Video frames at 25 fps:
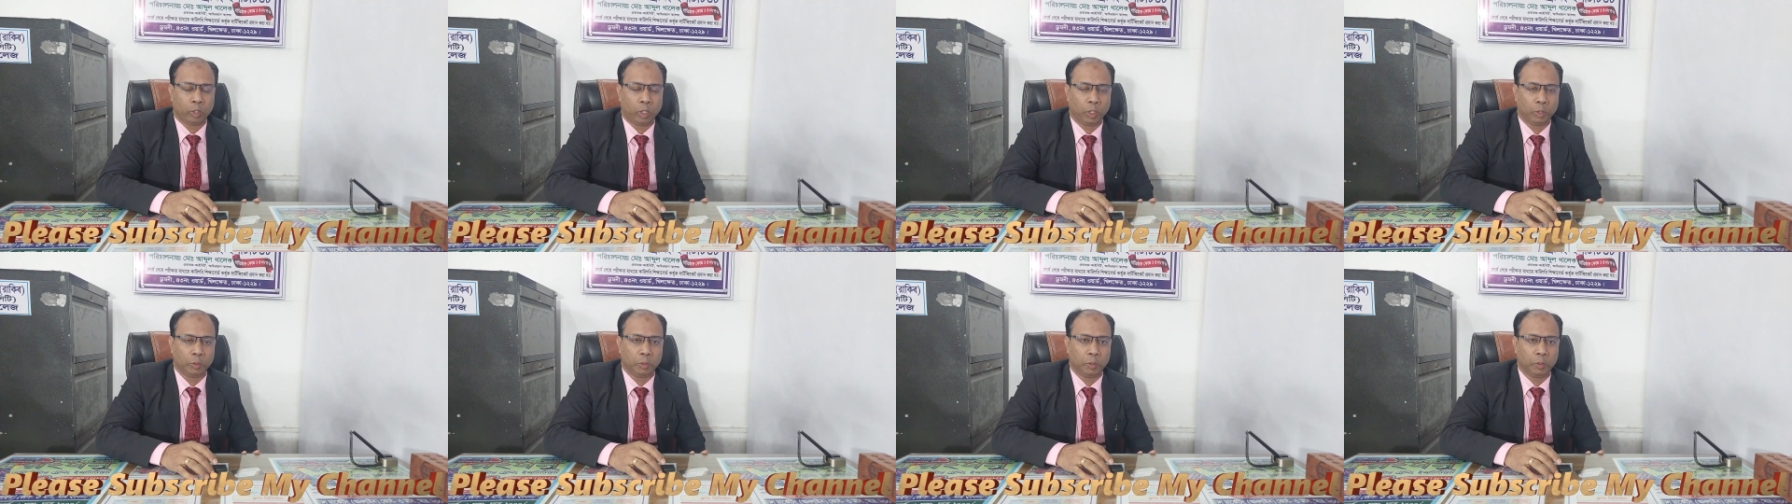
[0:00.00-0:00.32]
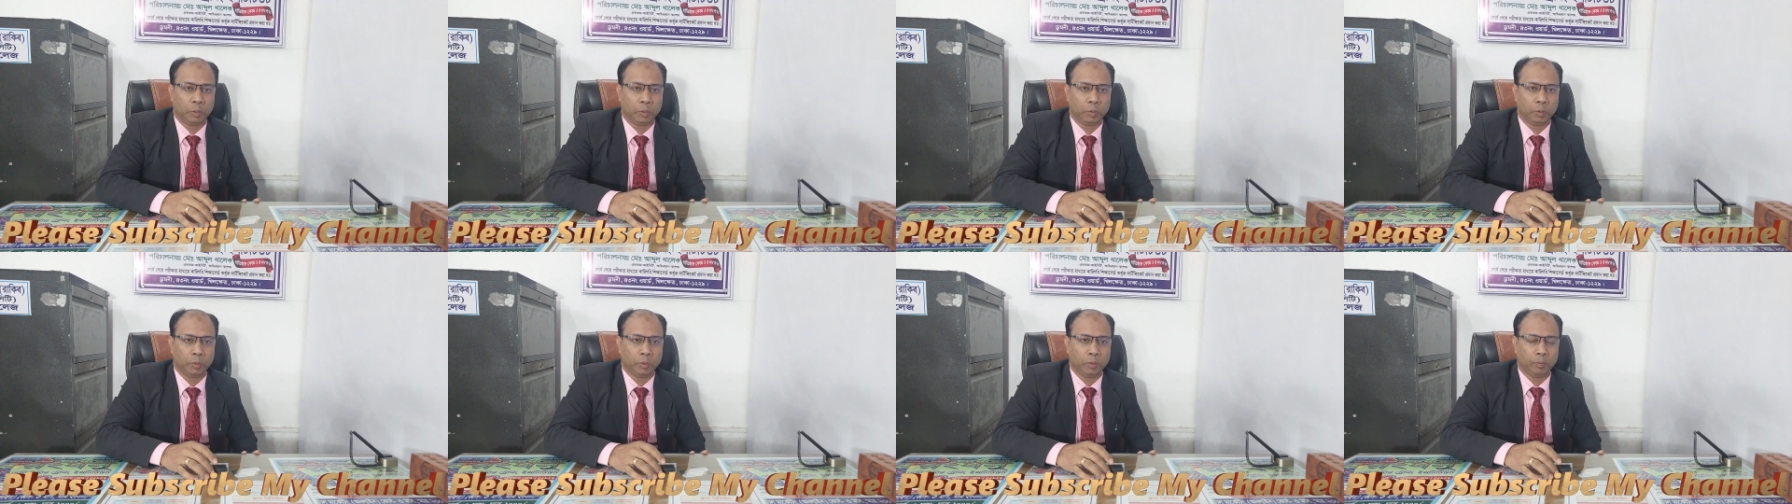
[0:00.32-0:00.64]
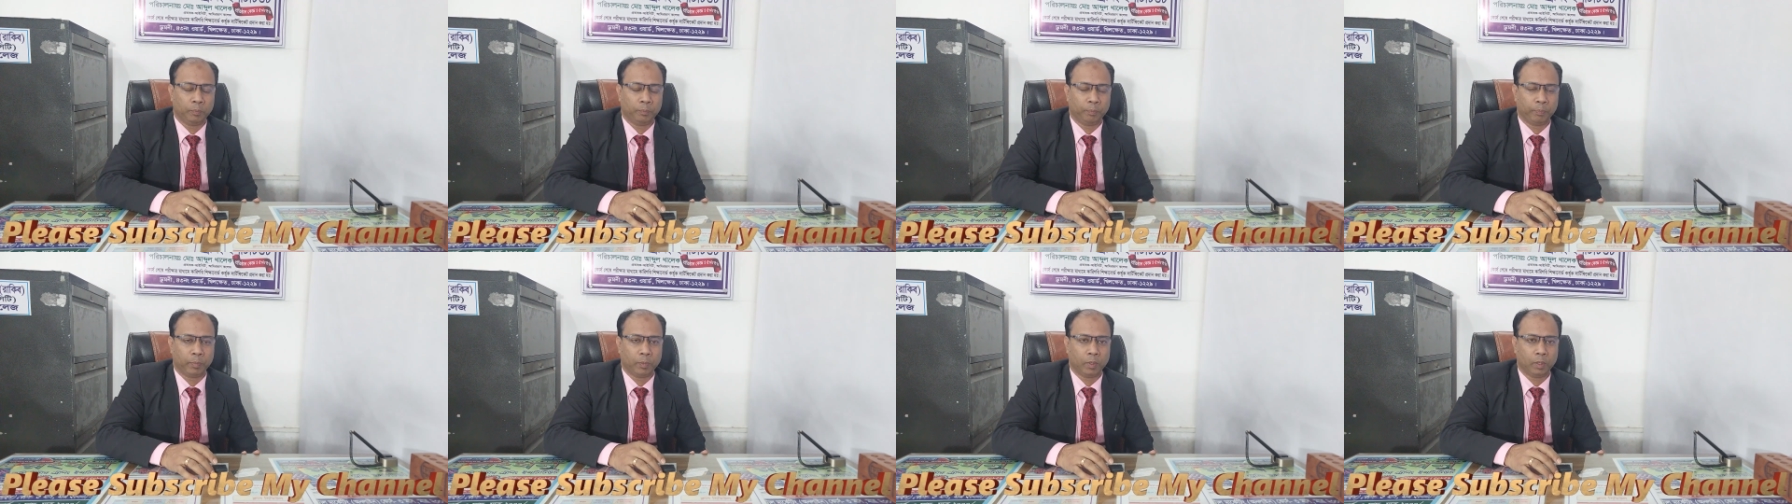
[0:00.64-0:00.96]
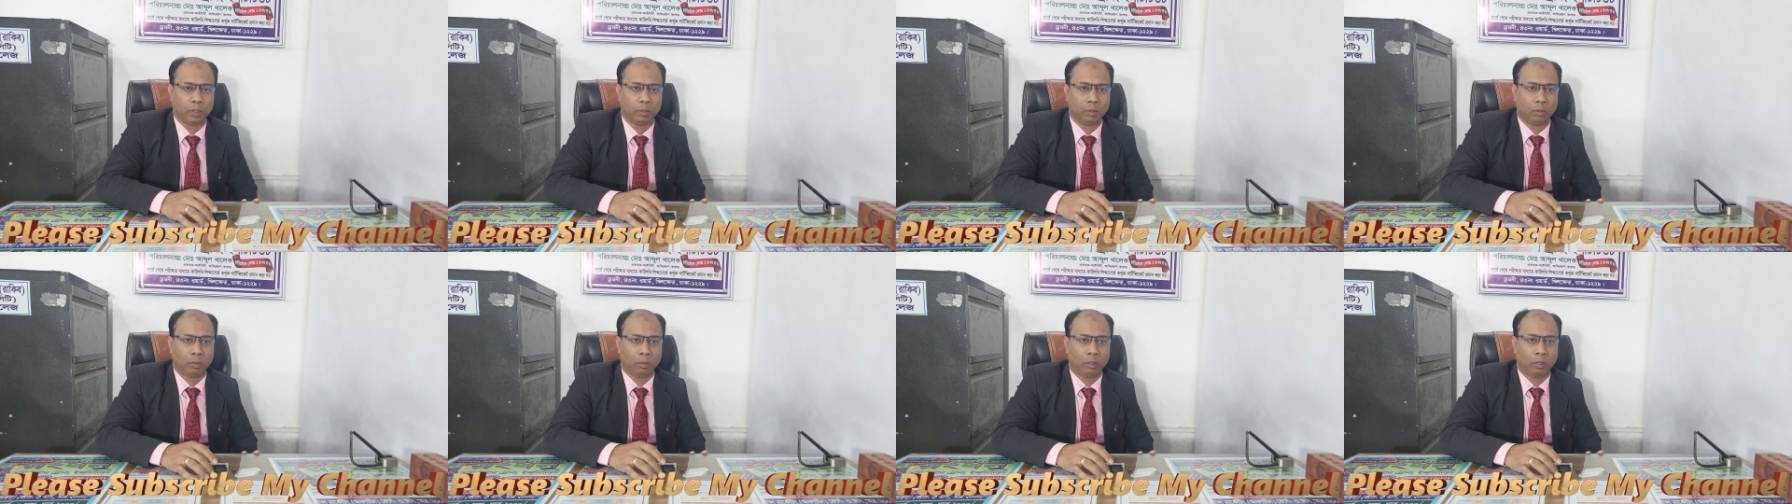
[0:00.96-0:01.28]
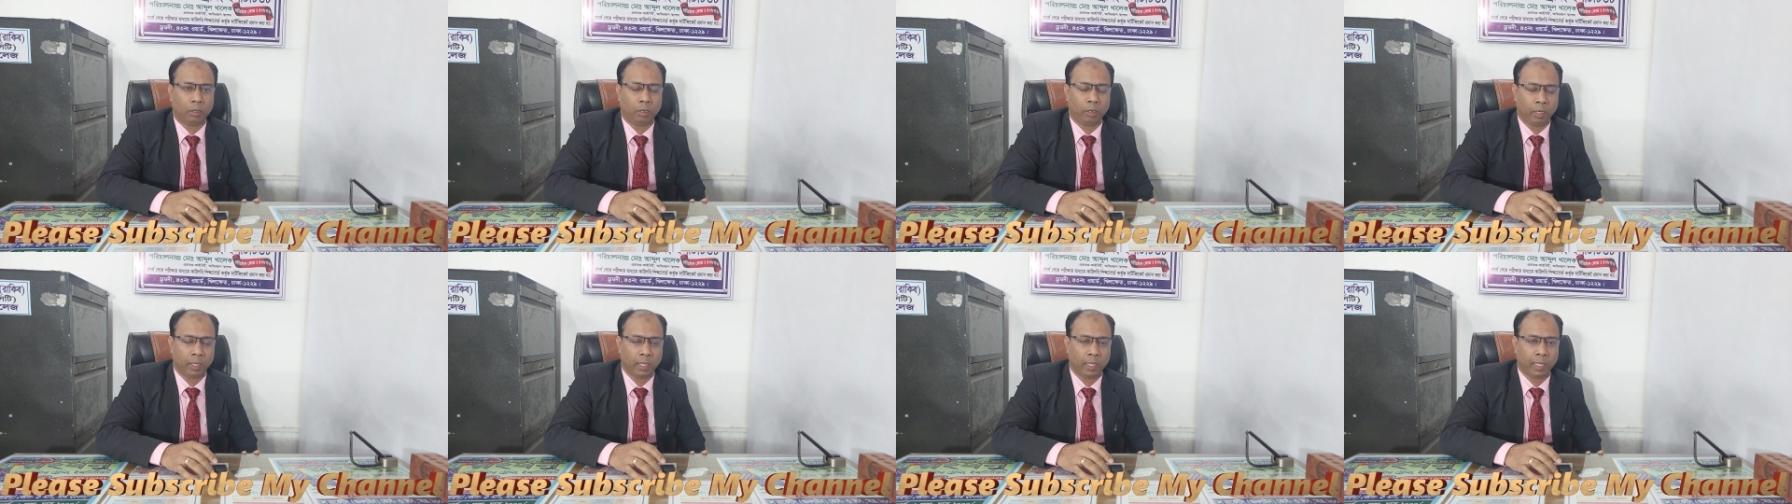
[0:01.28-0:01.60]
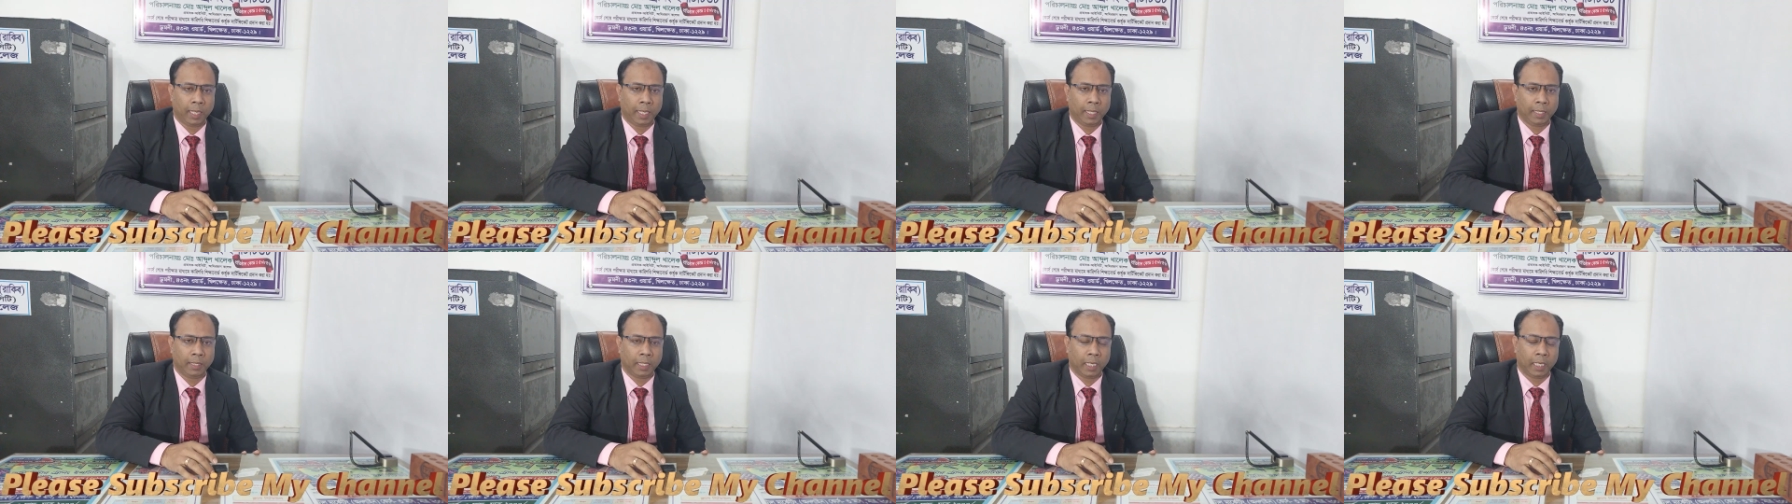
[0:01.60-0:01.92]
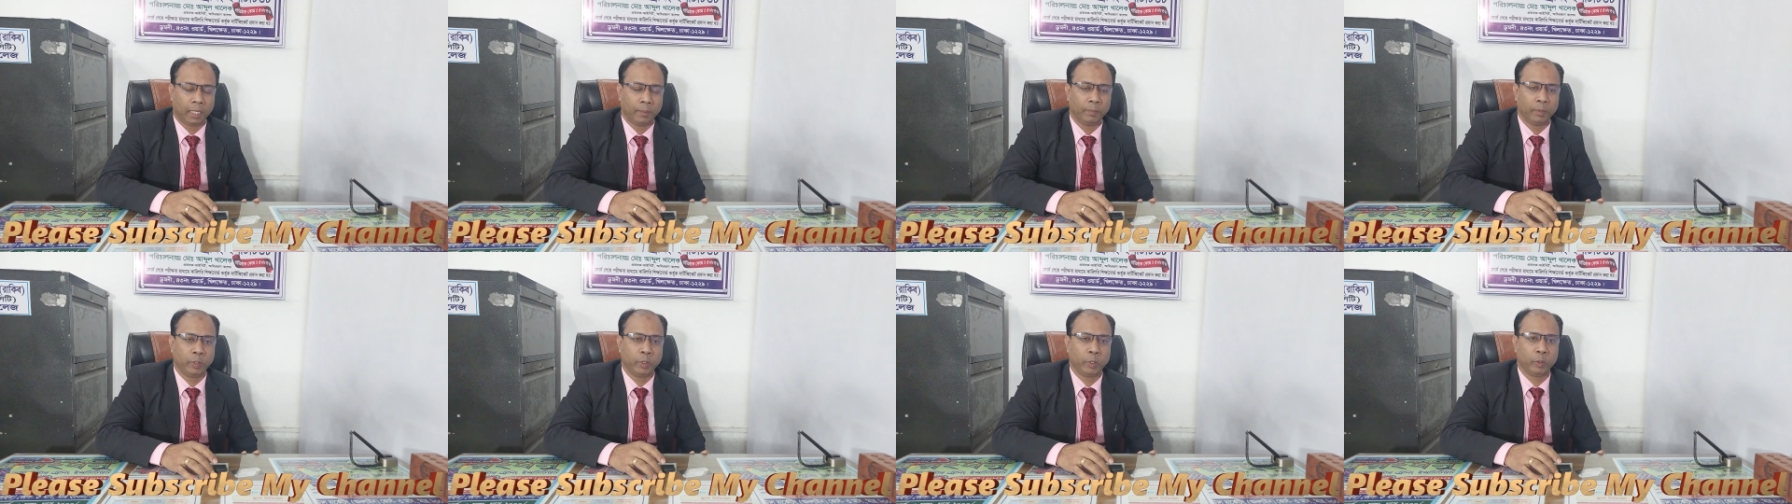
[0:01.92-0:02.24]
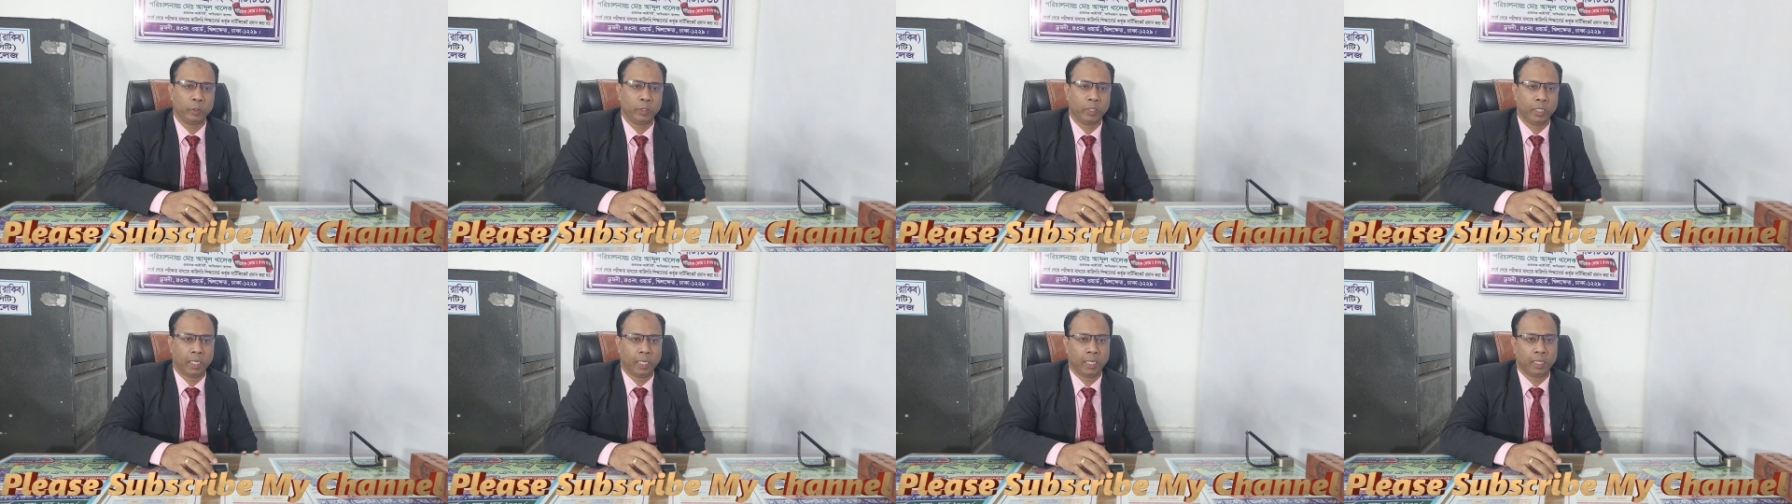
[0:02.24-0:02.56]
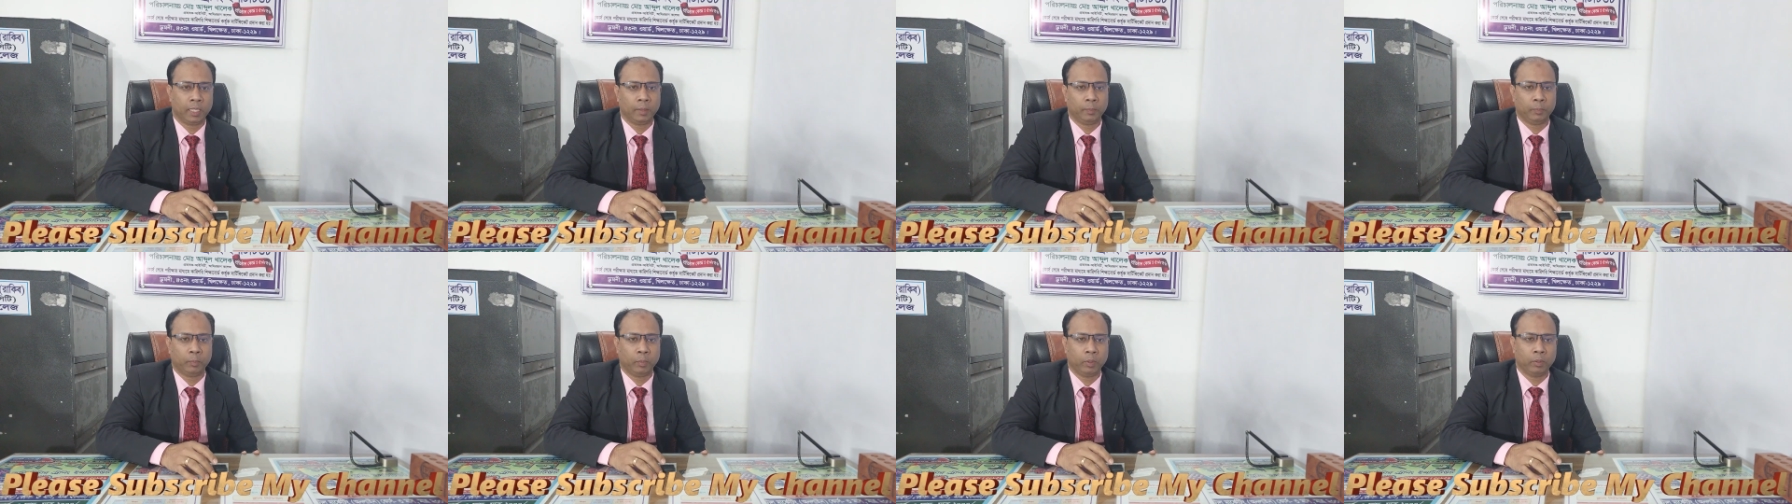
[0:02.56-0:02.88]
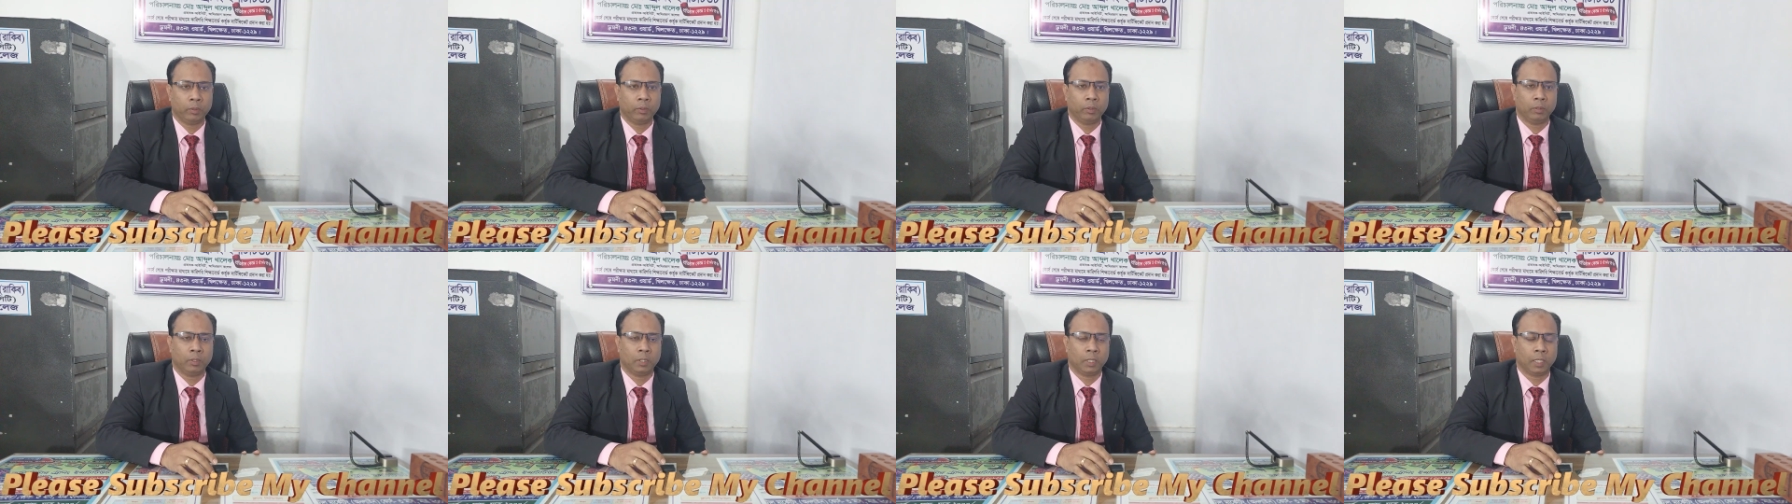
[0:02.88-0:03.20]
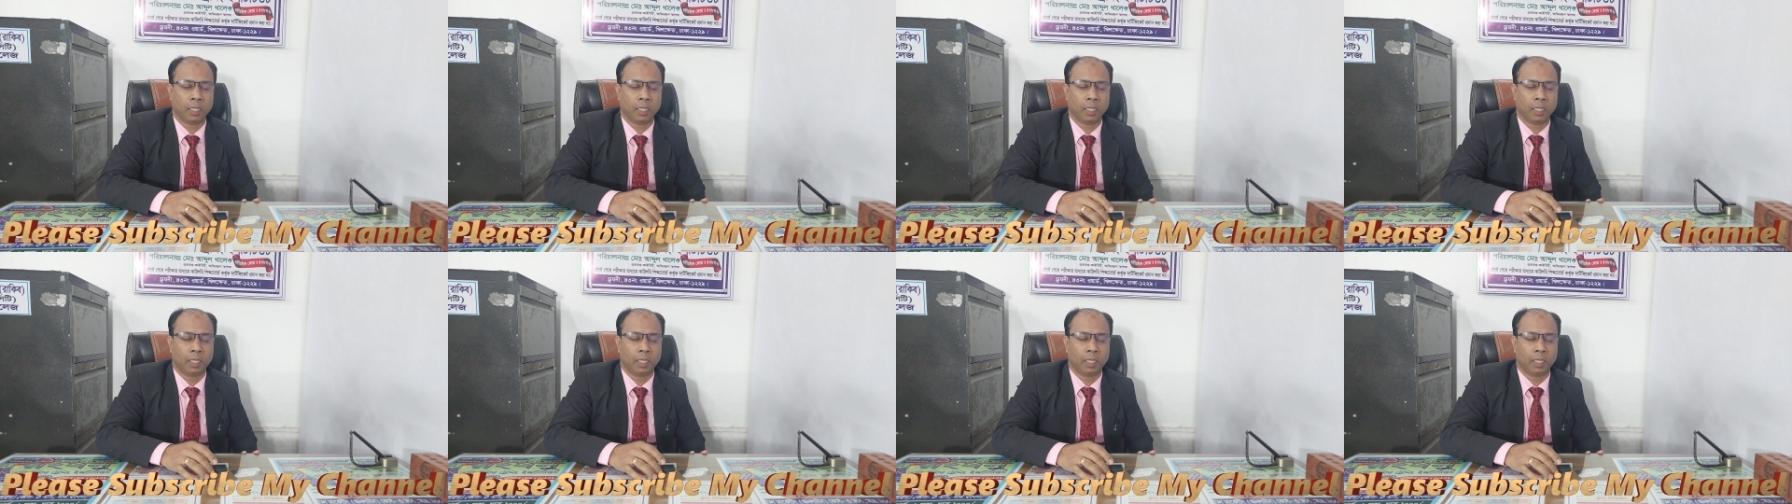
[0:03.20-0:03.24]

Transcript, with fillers: রংধনু অনলাইন অ্যাডমিশন কেয়ারের পক্ষ